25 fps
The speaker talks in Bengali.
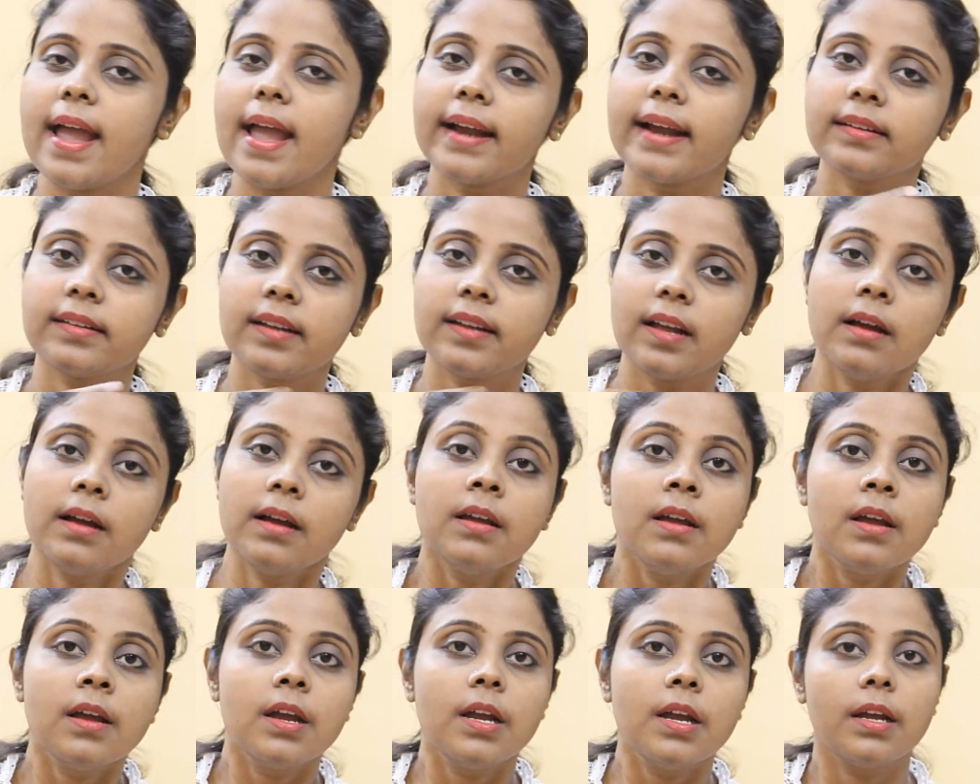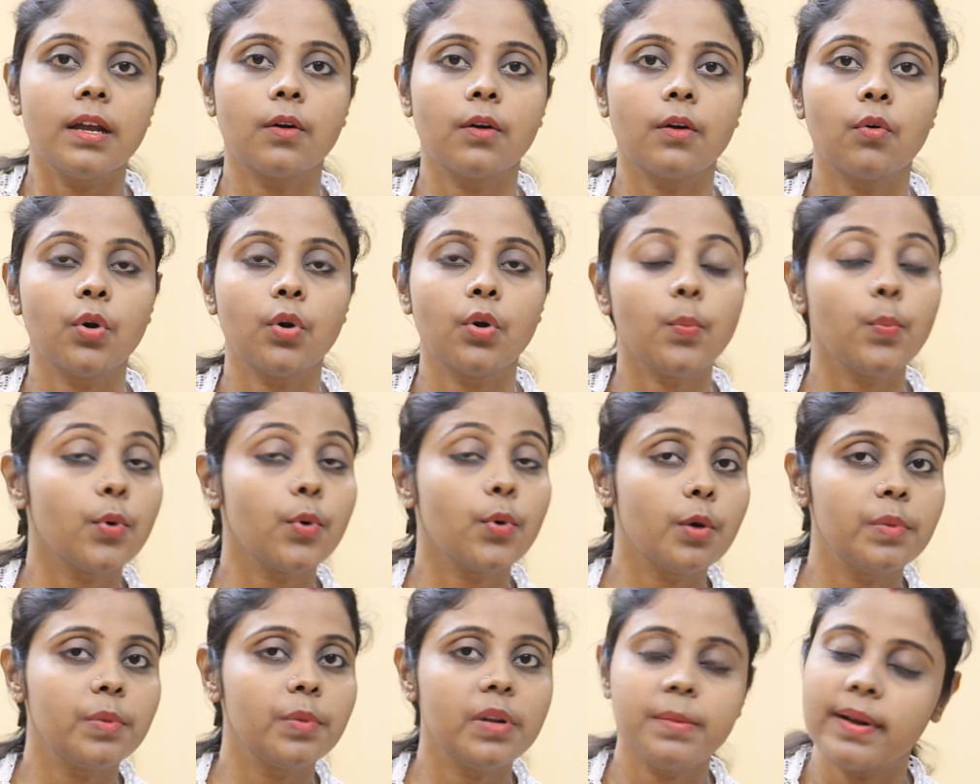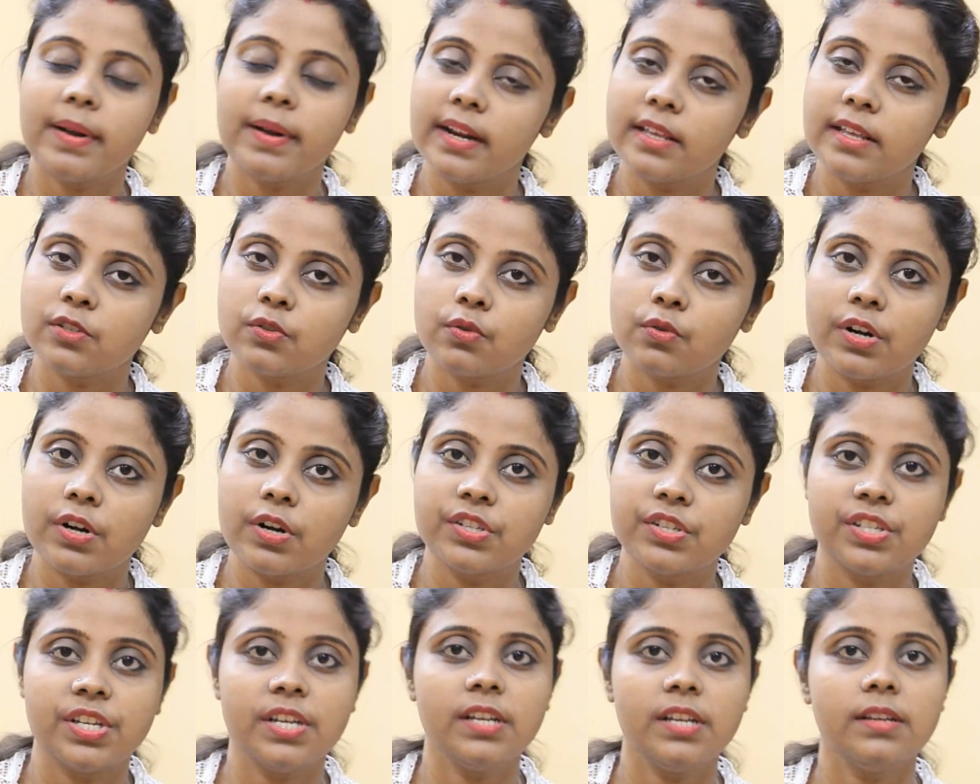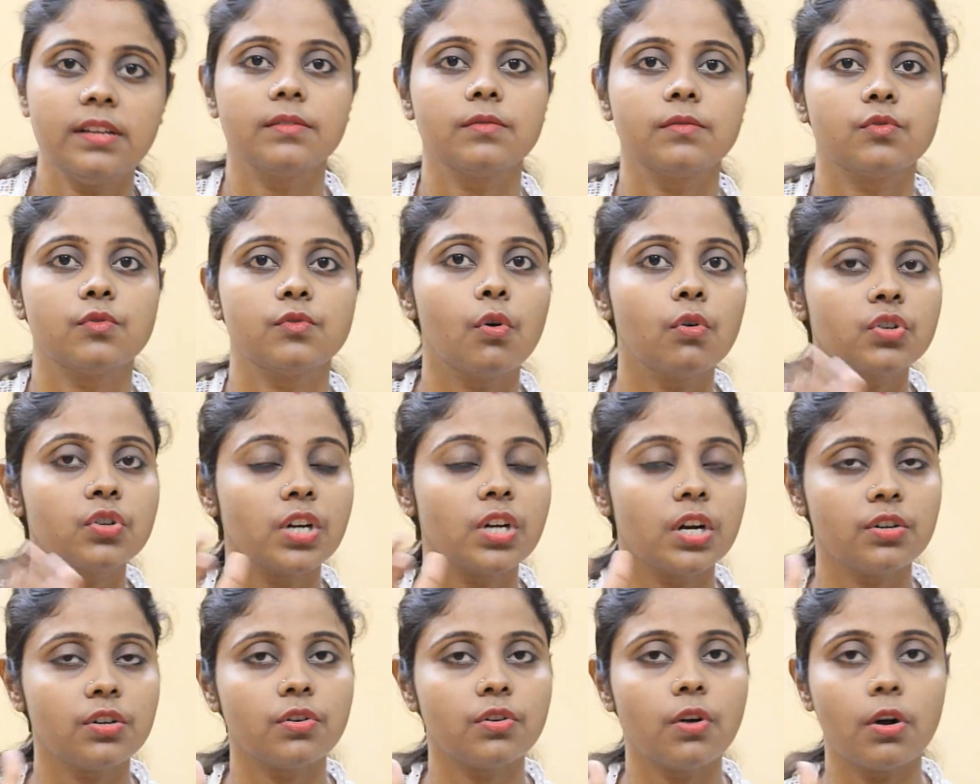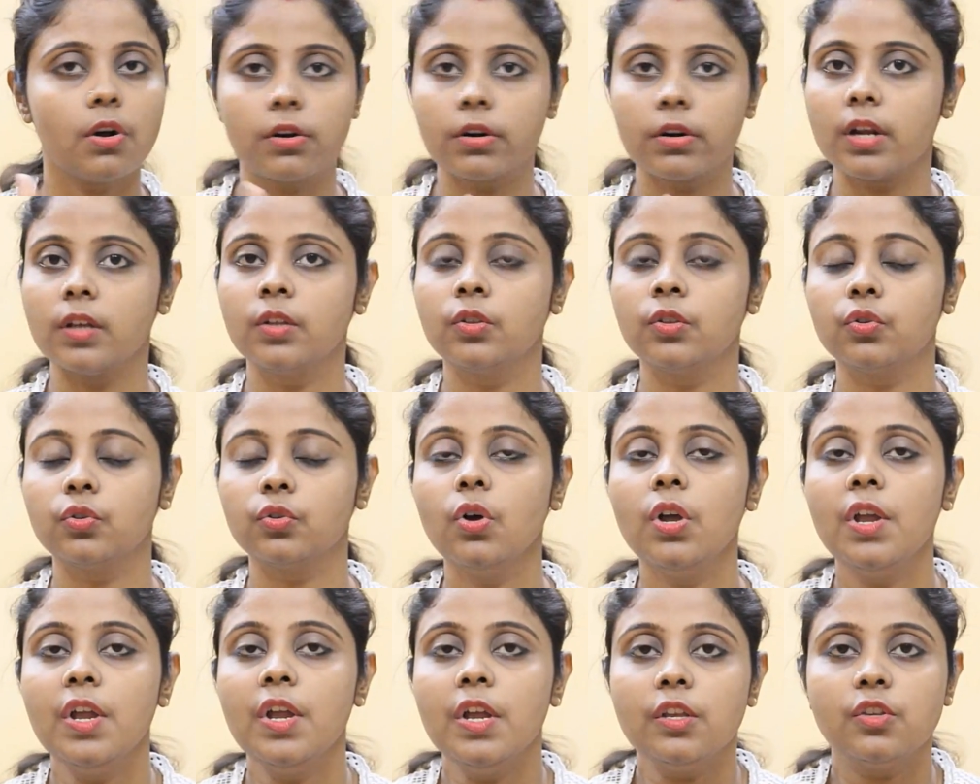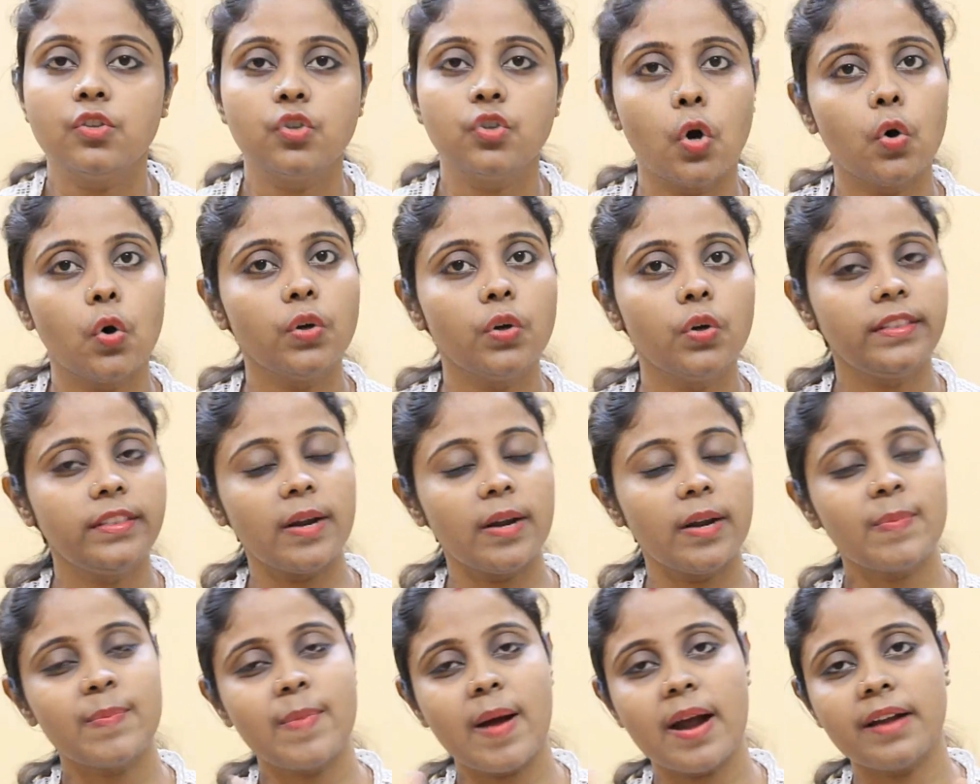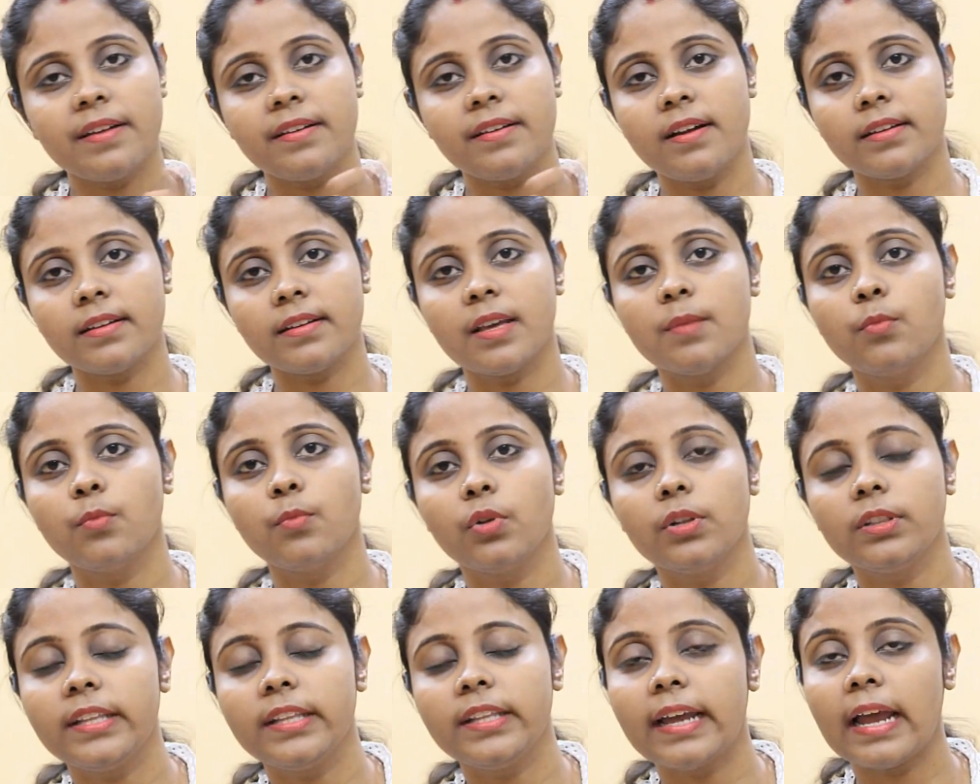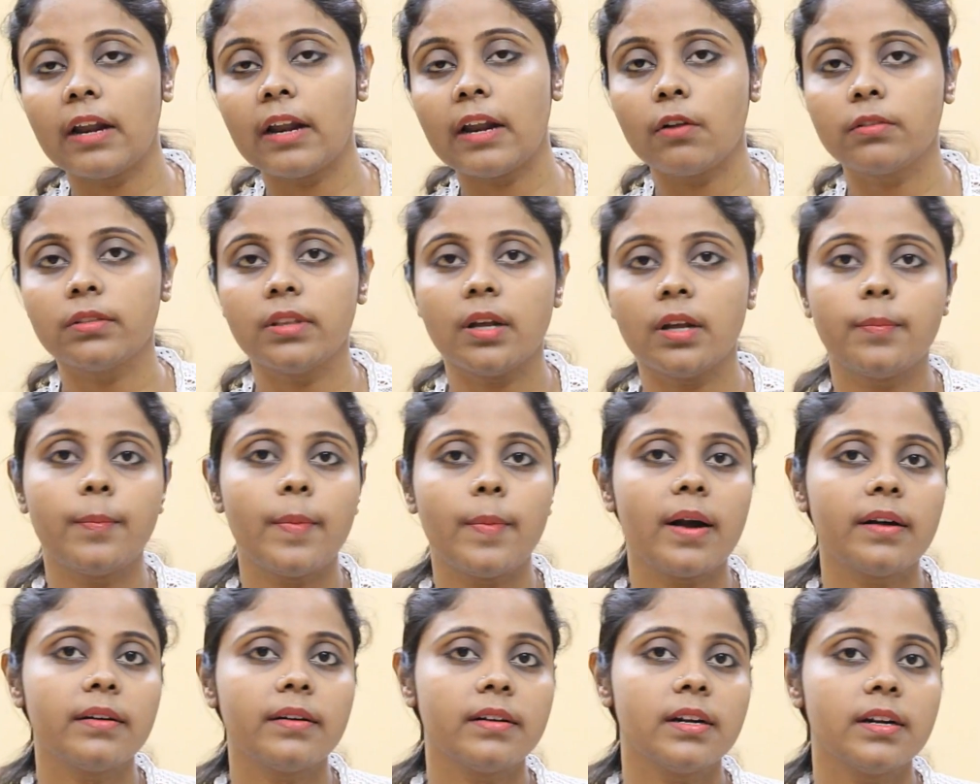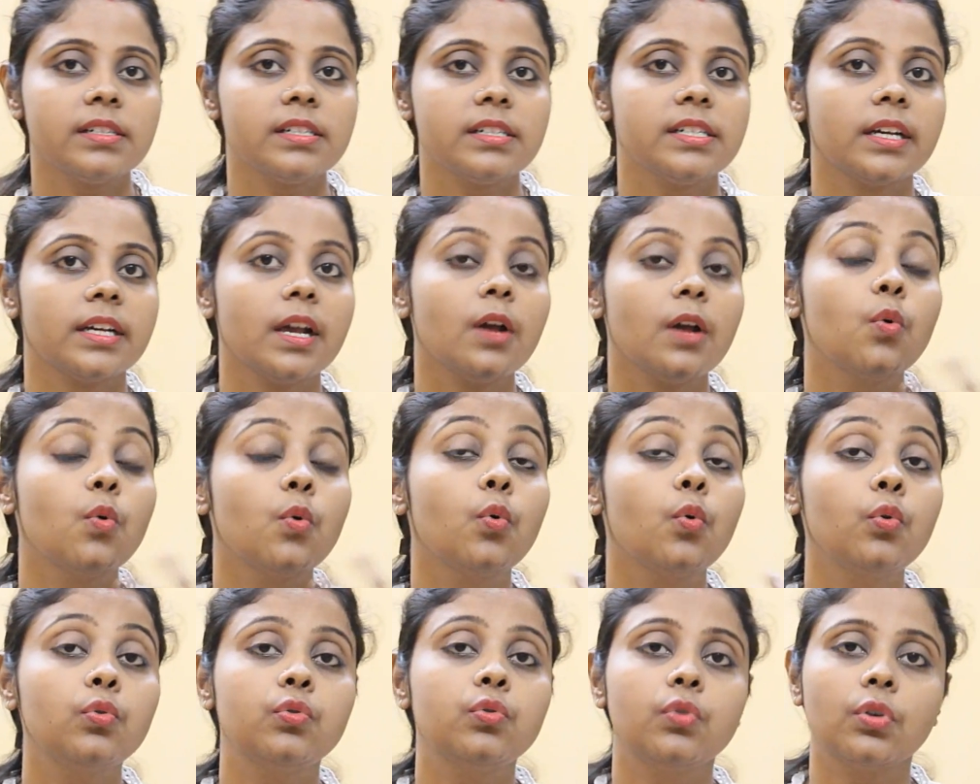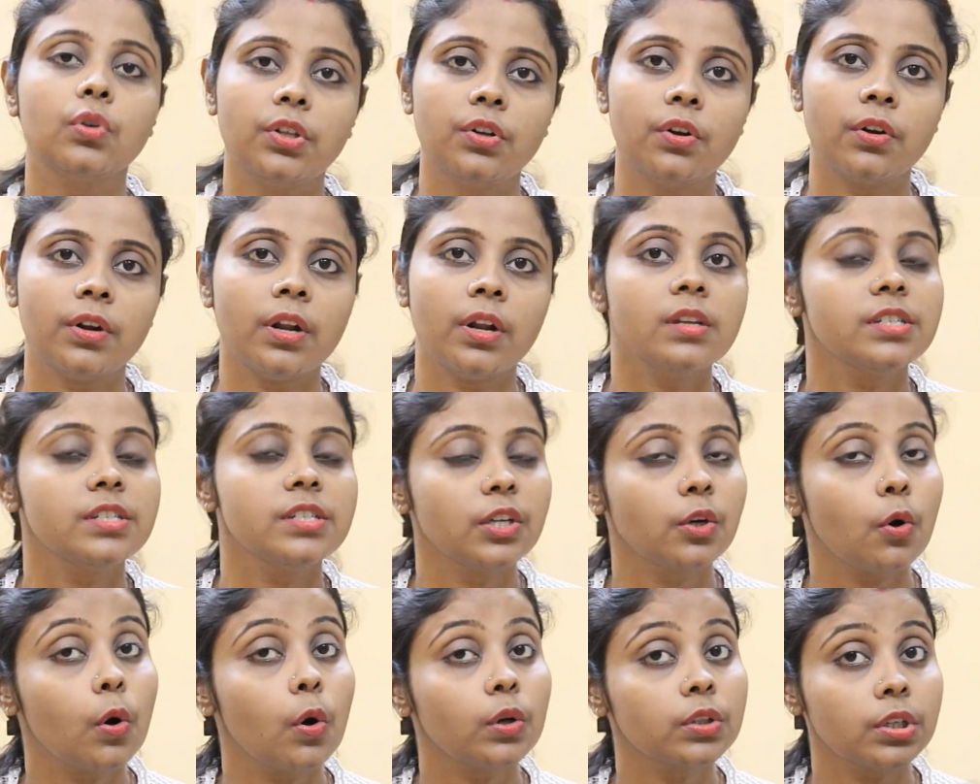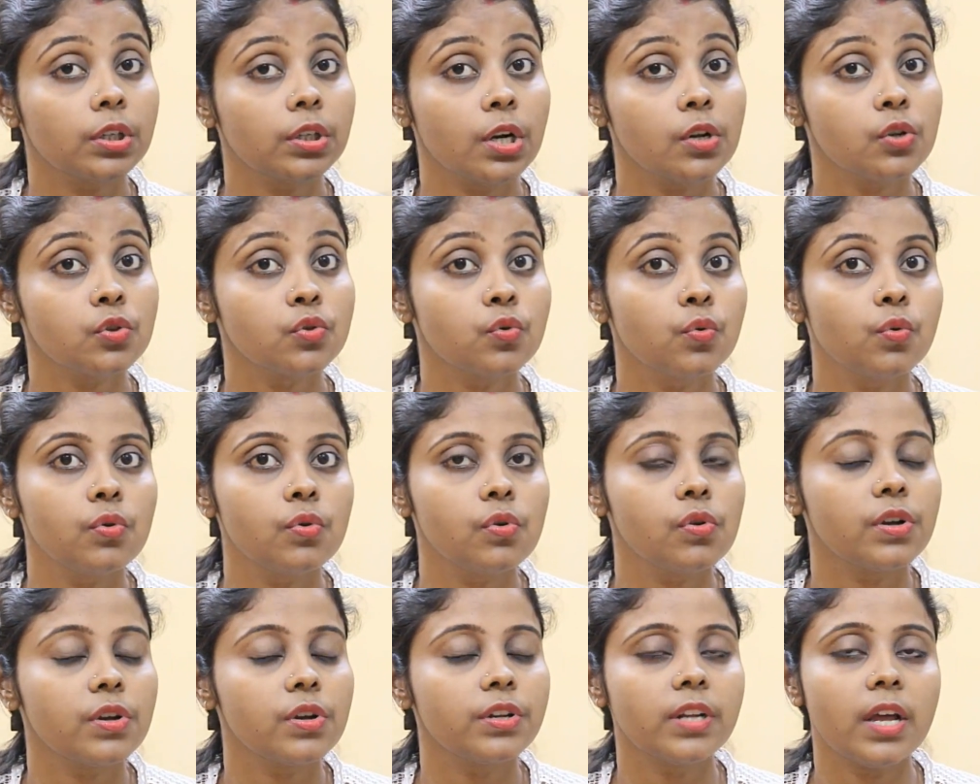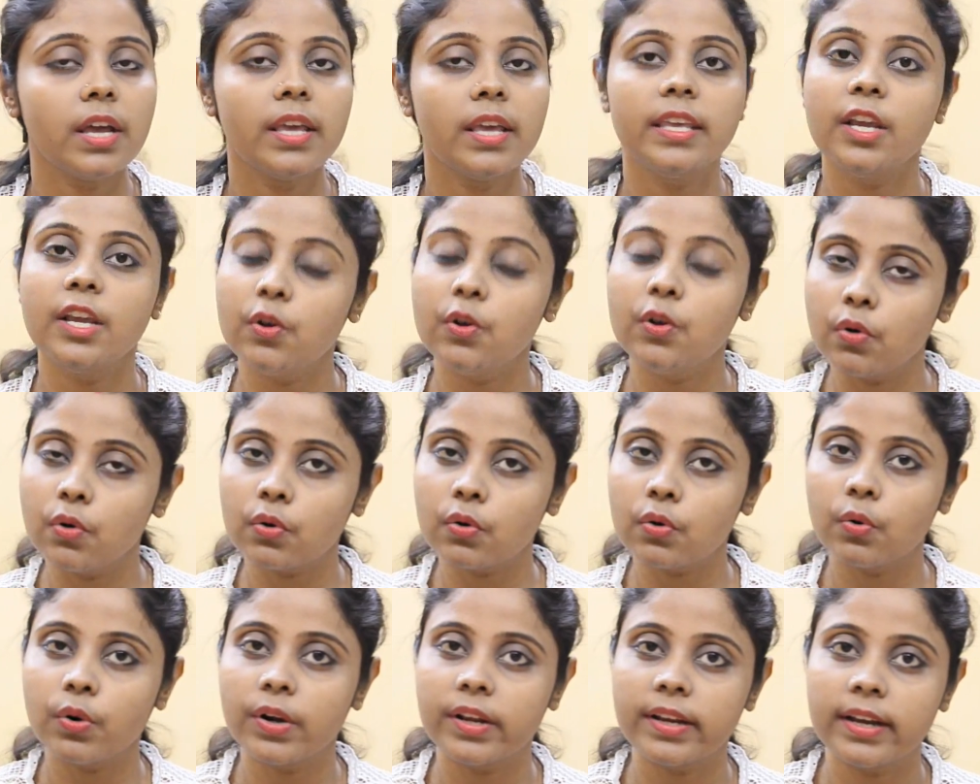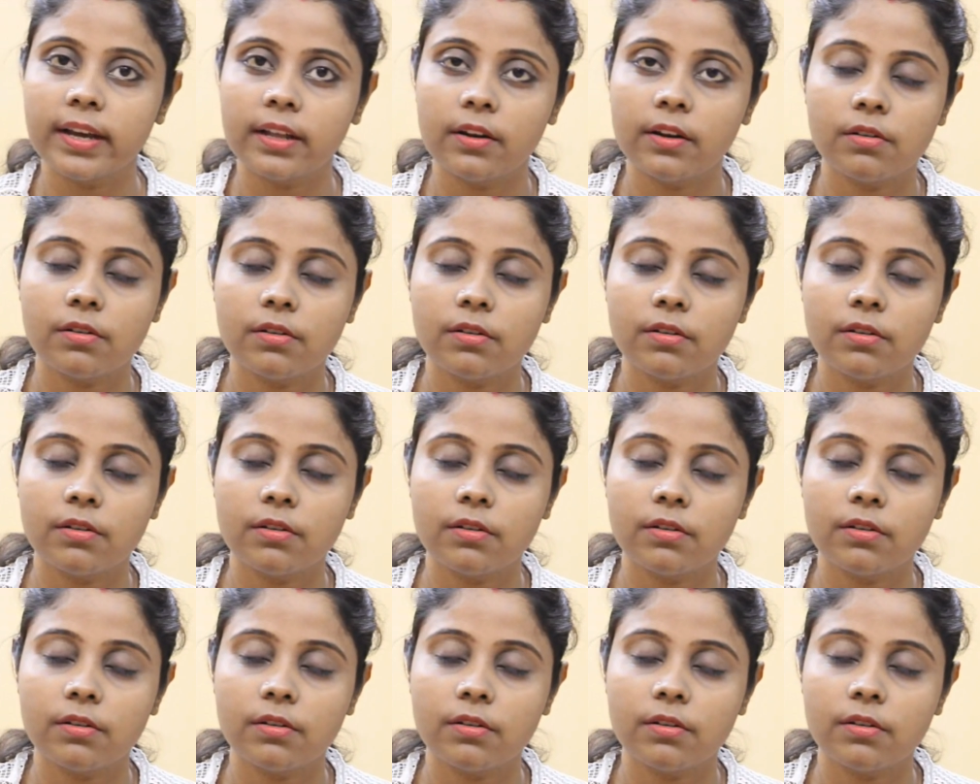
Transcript: একটা কোনো প্রবলেম অ্যারাইজ করেছে সংসার সংক্রান্ত যখন তার পার্টনারকে বলতে গেল তার পার্টনার সেটাকে গুরুত্ব দিল না সে কথাটা শুনলই না ইগনোর করে গেল